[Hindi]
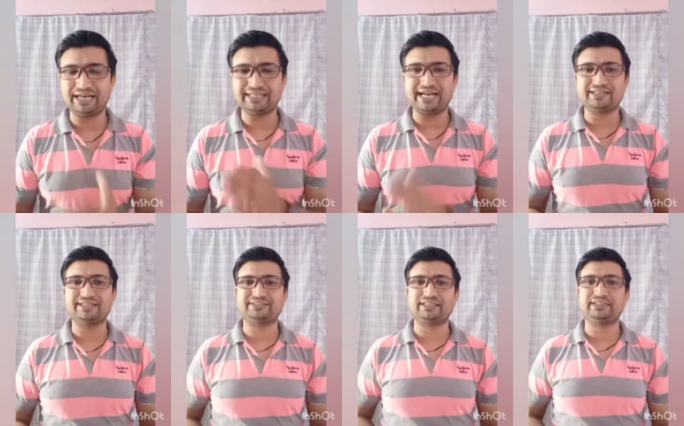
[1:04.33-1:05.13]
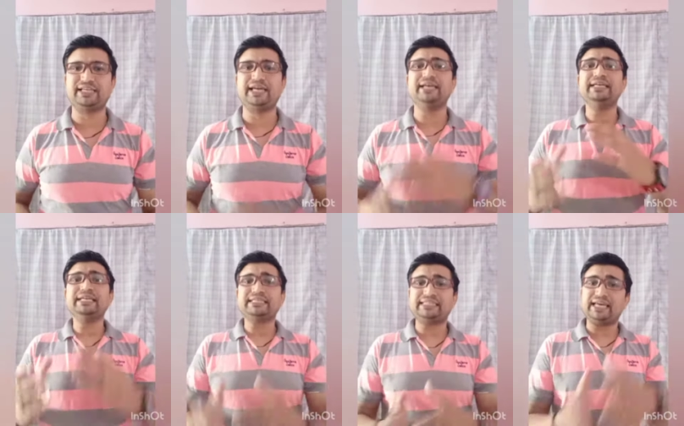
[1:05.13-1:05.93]
अटेंड कर सकते हैं
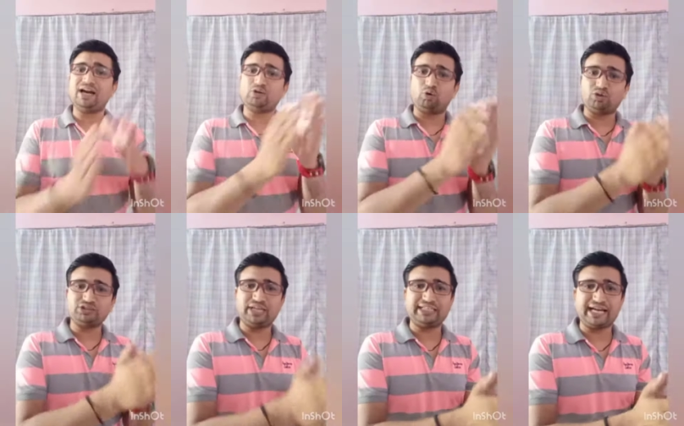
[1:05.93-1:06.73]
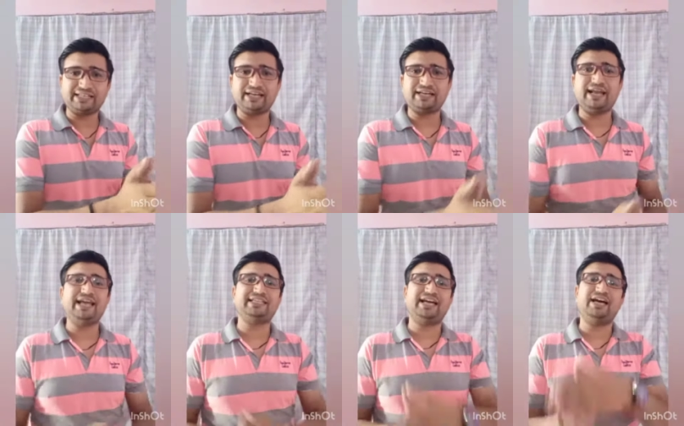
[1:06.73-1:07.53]
क्या कोर्स अटेंड करना
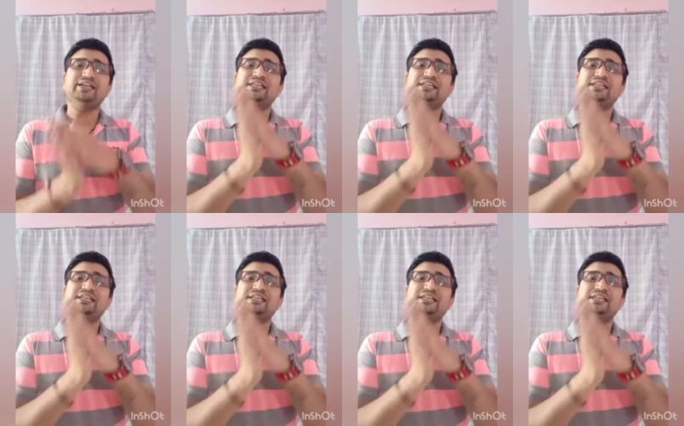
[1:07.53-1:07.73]
है क्या